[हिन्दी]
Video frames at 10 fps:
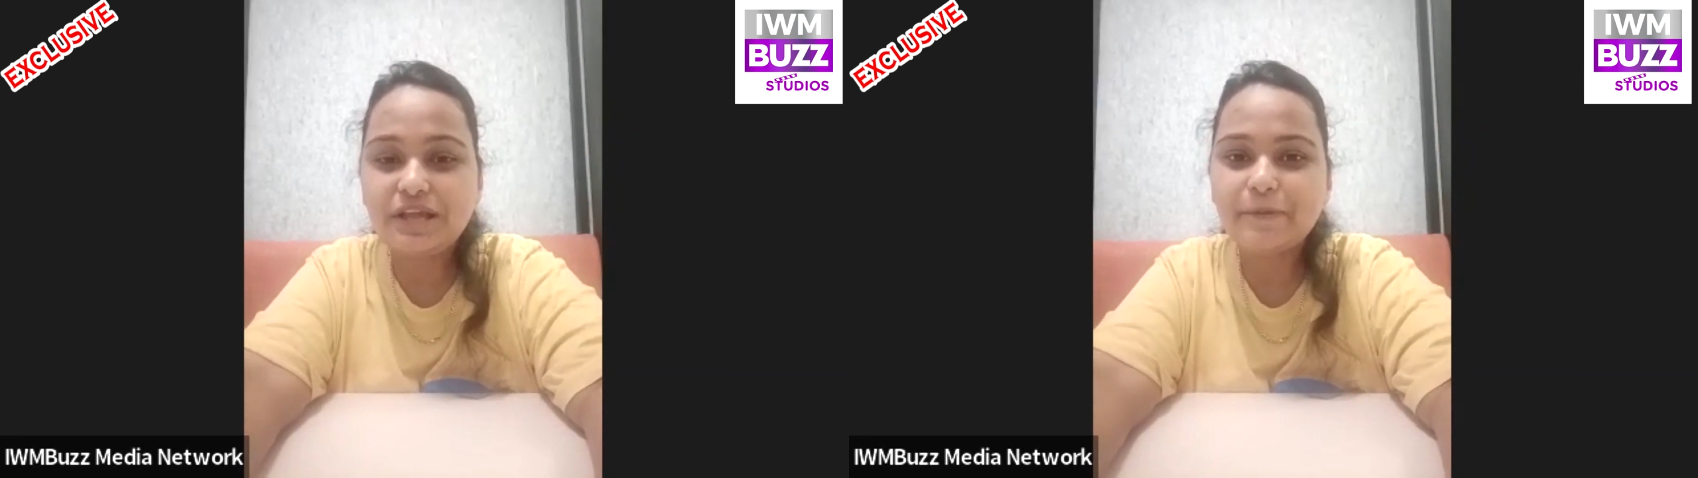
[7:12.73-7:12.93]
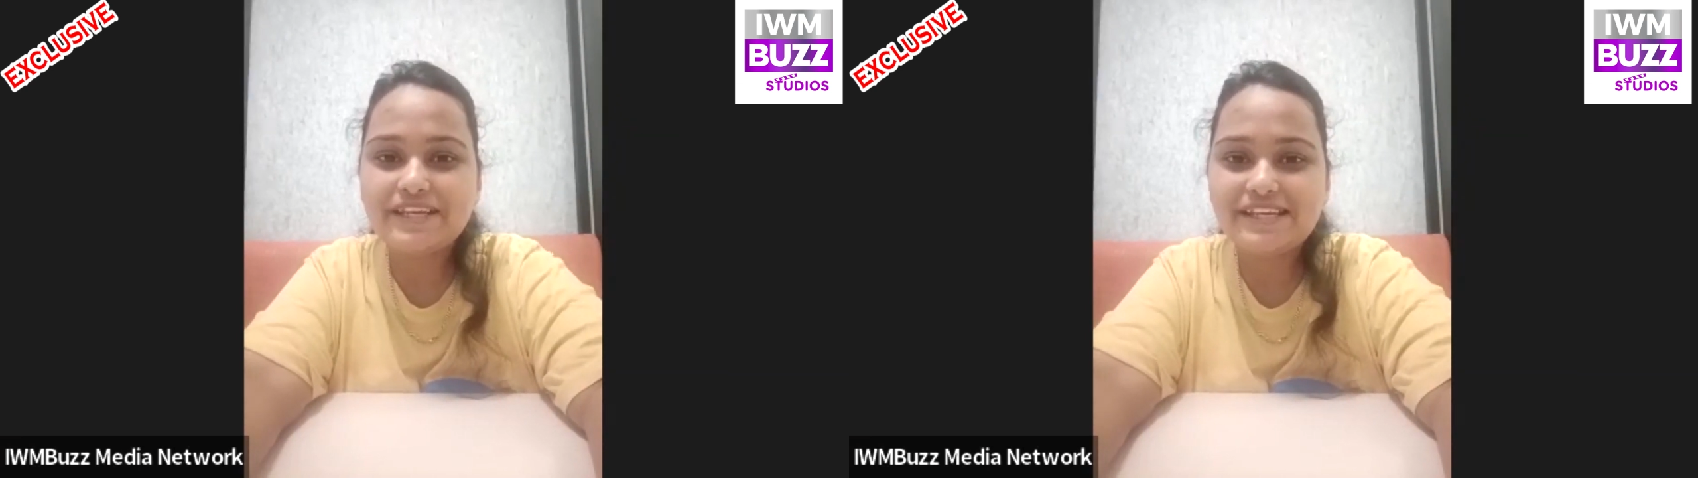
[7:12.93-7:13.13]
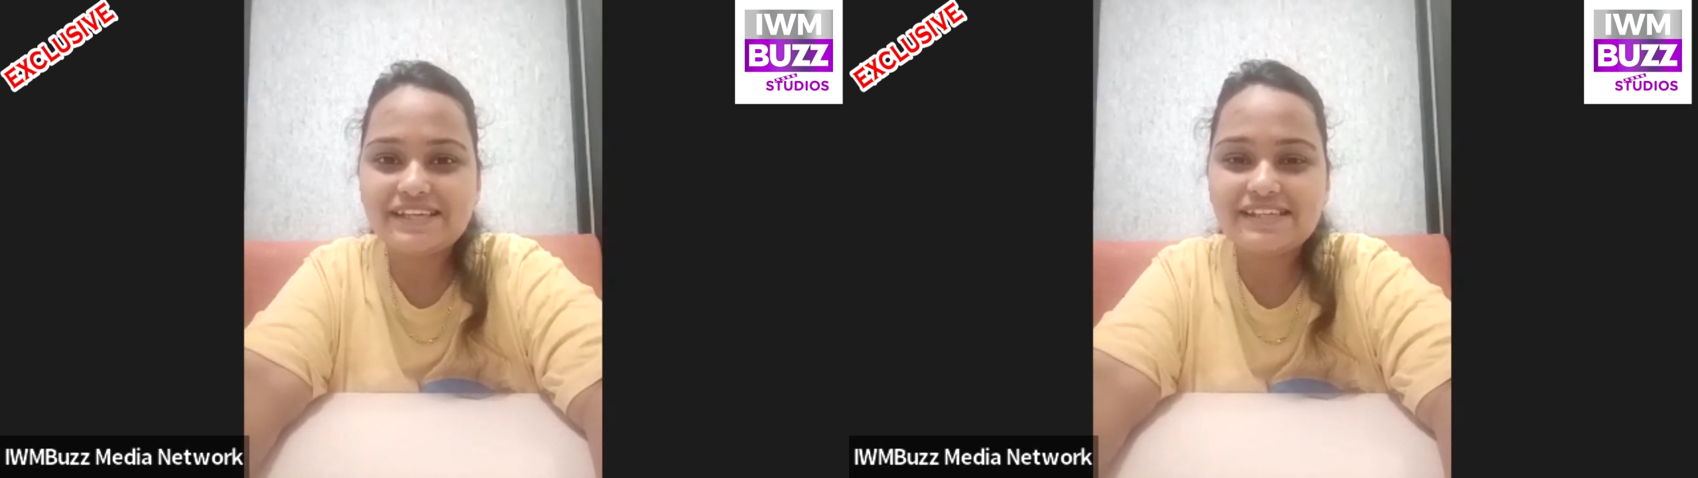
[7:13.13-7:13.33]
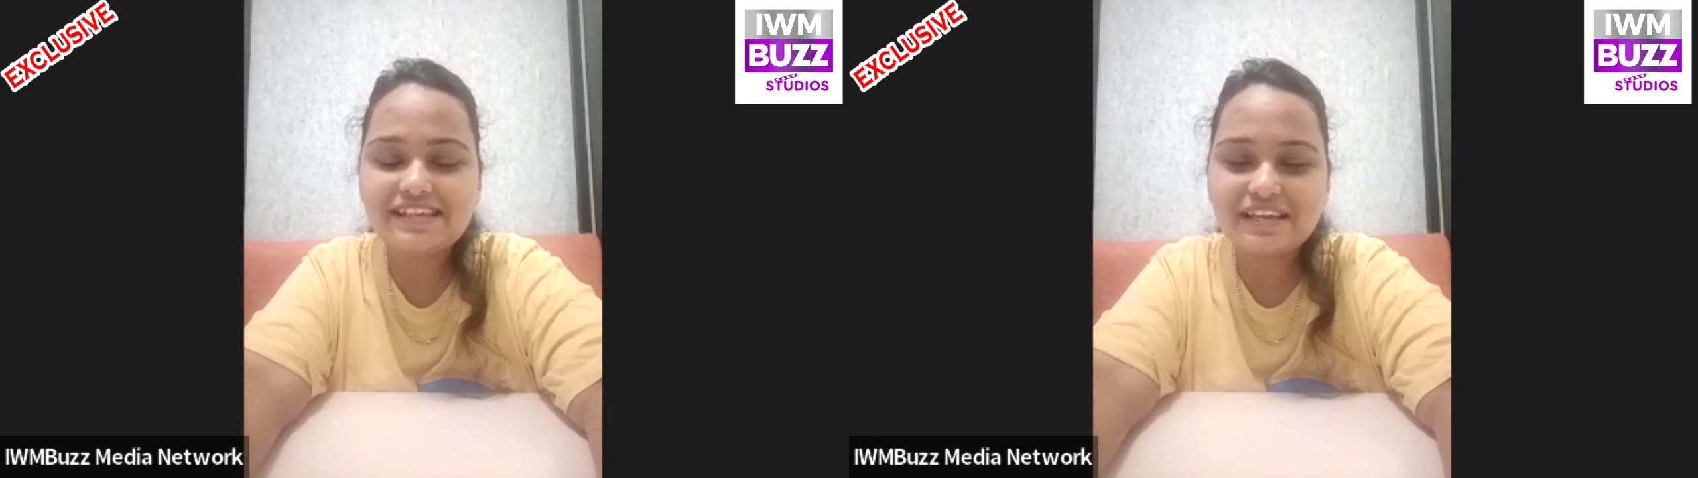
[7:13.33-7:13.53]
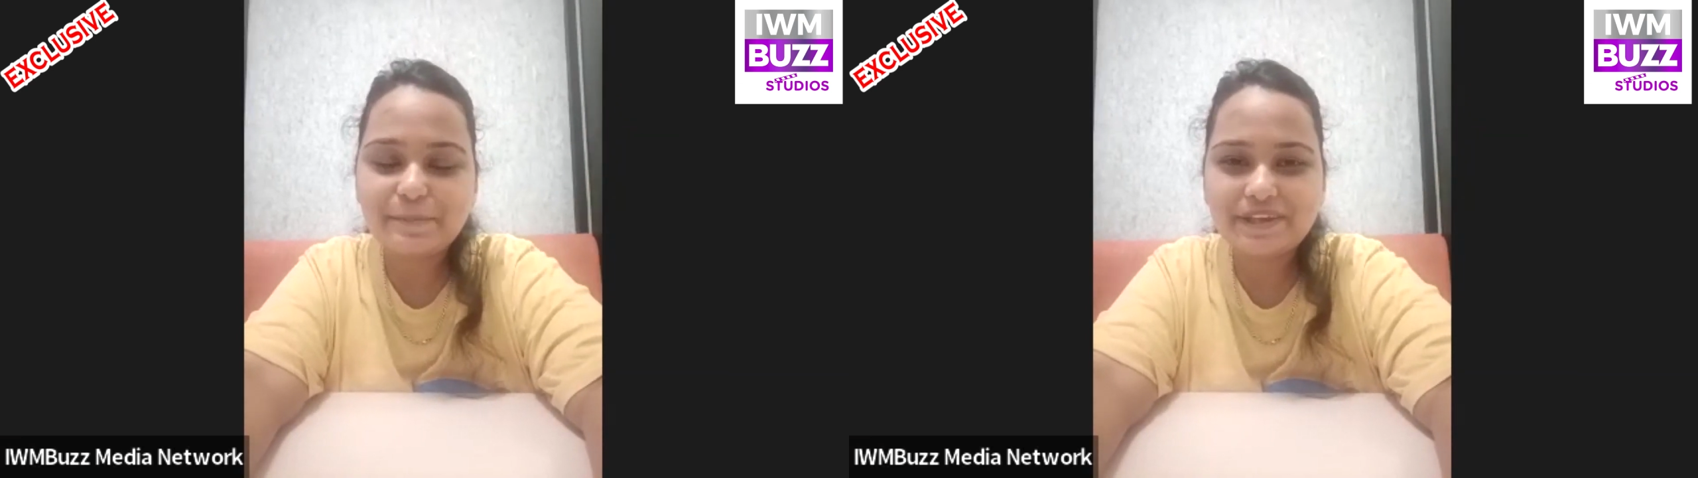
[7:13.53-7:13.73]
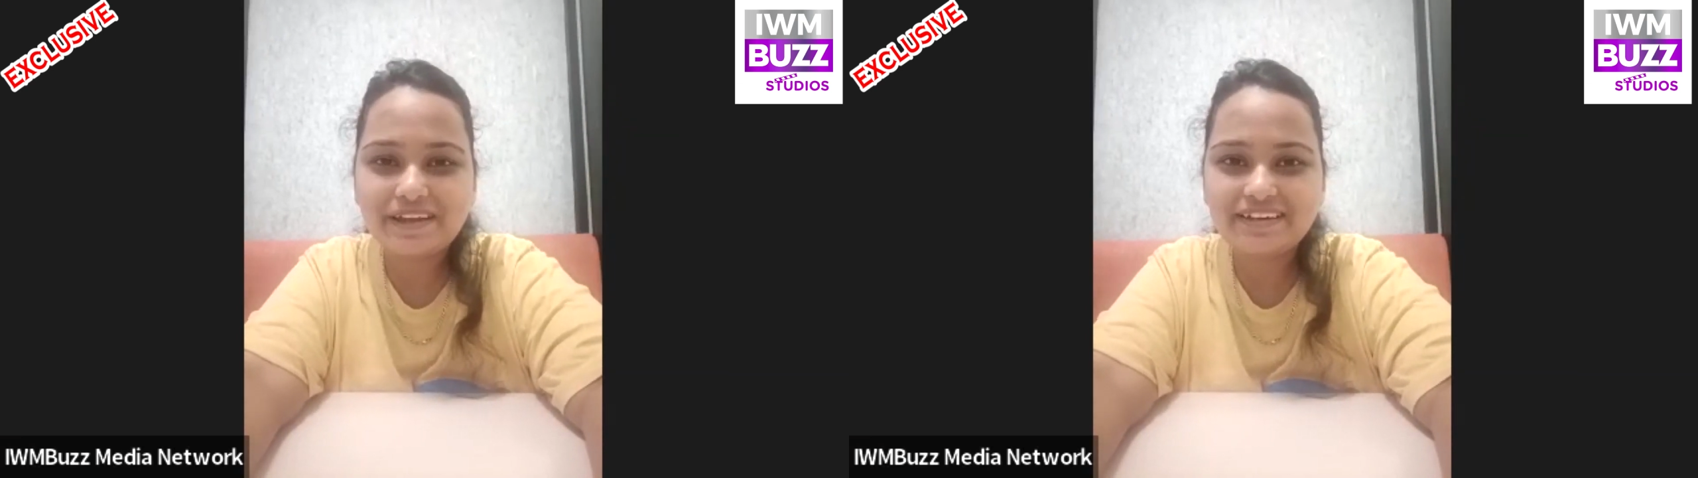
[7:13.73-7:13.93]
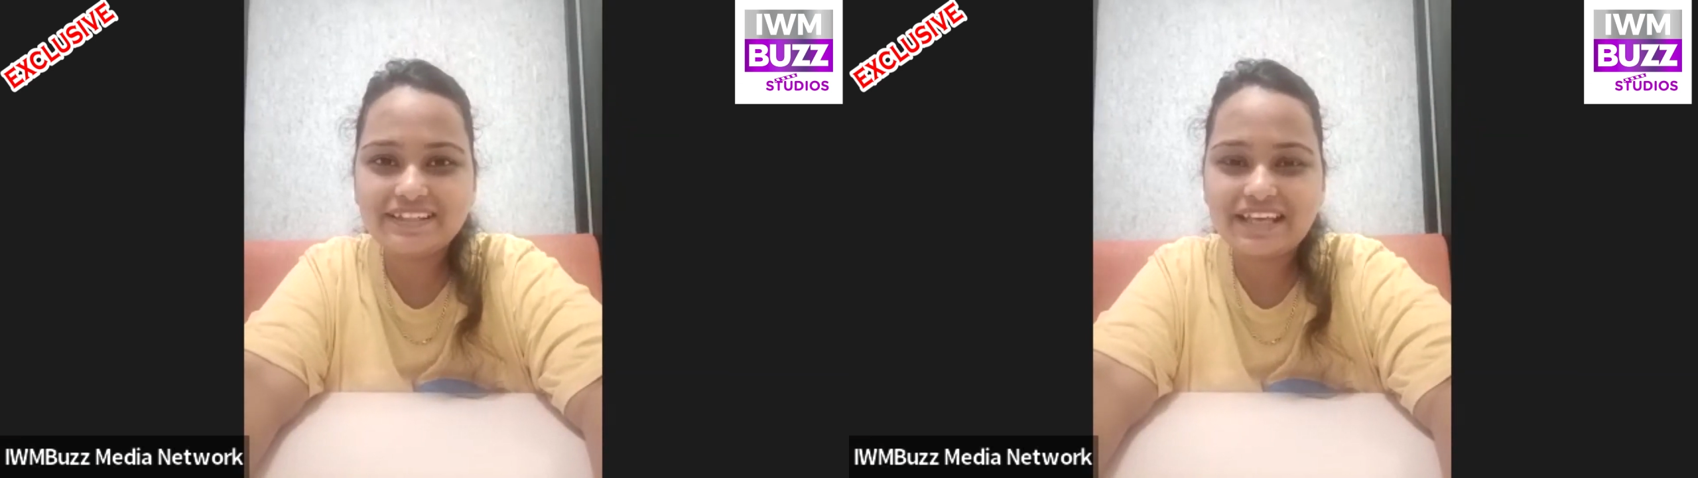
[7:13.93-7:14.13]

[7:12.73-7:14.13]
आपको ढेर सारा प्यार